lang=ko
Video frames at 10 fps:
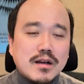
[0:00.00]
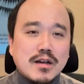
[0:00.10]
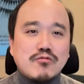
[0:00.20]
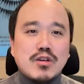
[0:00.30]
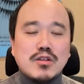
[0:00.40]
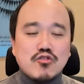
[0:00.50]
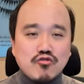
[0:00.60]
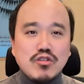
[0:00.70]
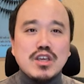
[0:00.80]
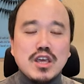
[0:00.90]
그러니까 우리가
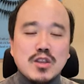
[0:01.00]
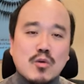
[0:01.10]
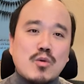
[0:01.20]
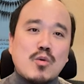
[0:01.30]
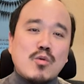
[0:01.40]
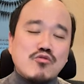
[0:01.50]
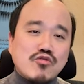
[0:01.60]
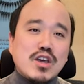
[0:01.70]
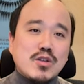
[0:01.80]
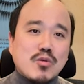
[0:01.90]
중기에 넣고
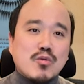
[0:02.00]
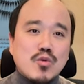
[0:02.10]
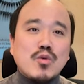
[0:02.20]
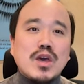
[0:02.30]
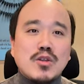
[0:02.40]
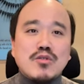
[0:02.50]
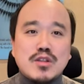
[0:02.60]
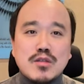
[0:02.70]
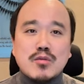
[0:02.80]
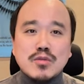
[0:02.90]
후기에 넣고 초기에 넣은
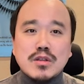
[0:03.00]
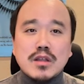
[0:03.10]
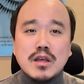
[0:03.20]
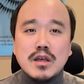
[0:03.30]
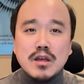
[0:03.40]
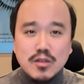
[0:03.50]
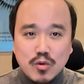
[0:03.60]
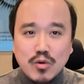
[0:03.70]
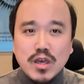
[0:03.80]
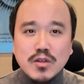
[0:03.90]
질소는
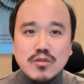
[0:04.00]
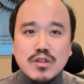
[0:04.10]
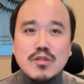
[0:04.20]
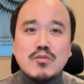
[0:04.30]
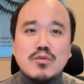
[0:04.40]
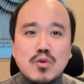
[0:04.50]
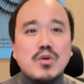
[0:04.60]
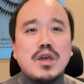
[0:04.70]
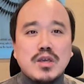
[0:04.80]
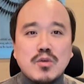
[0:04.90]
초기에 넣은 질소는
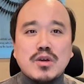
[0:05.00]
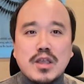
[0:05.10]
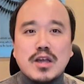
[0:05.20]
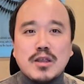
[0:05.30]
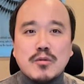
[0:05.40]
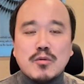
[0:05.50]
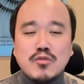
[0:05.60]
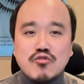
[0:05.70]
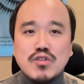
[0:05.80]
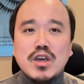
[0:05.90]
초기에 이용이 돼야 되고
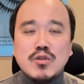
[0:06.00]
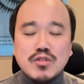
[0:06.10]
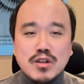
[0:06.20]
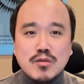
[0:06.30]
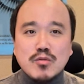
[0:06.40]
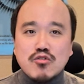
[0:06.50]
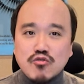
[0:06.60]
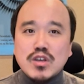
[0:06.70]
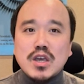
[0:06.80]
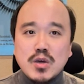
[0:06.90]
중기에 넣은 질소는
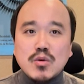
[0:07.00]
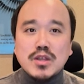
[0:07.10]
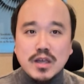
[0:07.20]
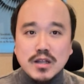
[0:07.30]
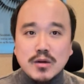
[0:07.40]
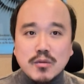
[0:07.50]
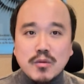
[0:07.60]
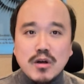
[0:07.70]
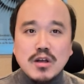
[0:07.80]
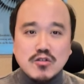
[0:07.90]
중기에 이용이 돼야
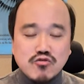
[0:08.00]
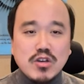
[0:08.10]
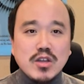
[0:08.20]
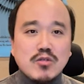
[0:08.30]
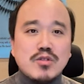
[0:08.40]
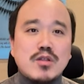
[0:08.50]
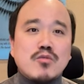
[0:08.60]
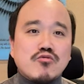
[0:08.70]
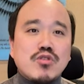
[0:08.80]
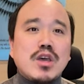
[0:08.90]
되고 후기에 넣은
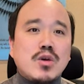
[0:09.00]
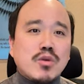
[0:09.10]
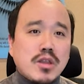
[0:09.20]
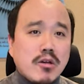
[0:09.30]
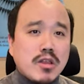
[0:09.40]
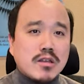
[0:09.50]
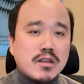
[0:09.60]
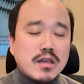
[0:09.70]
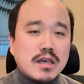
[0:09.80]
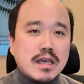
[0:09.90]
질소는 후기에 이용이 돼야
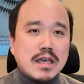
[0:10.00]
되는데,